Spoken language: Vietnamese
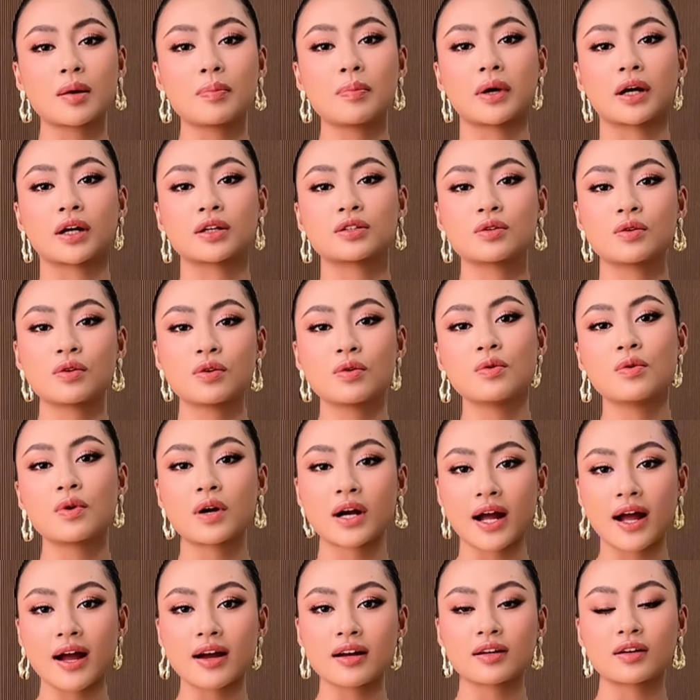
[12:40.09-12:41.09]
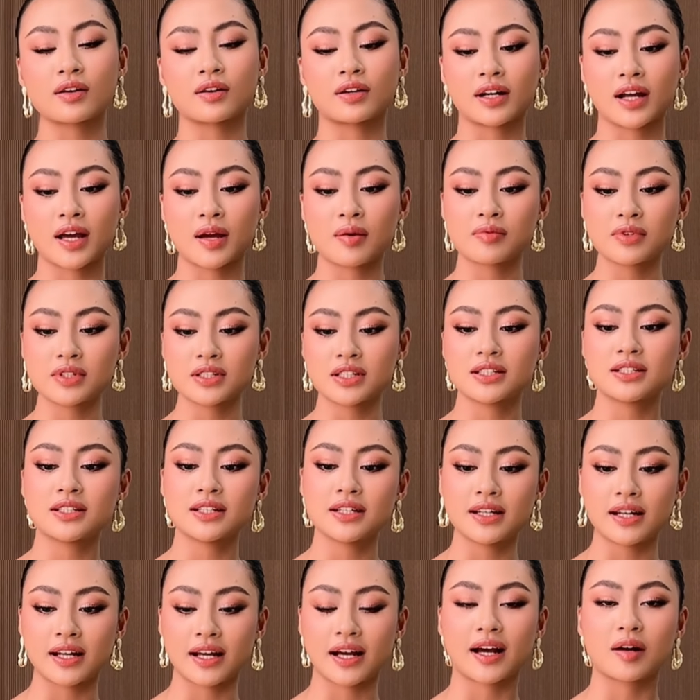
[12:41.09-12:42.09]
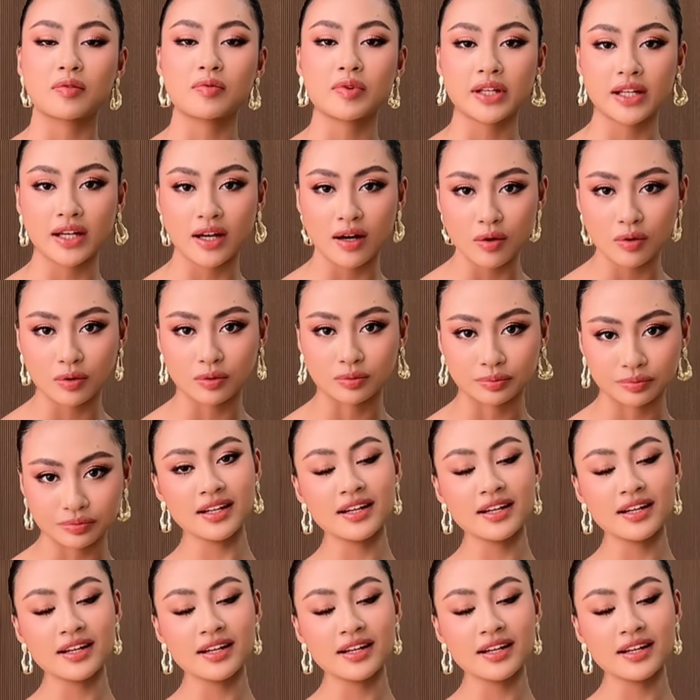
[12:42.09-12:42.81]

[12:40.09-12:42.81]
up ở cái chỗ khu khác còn em với Gigi lại gắn với nhau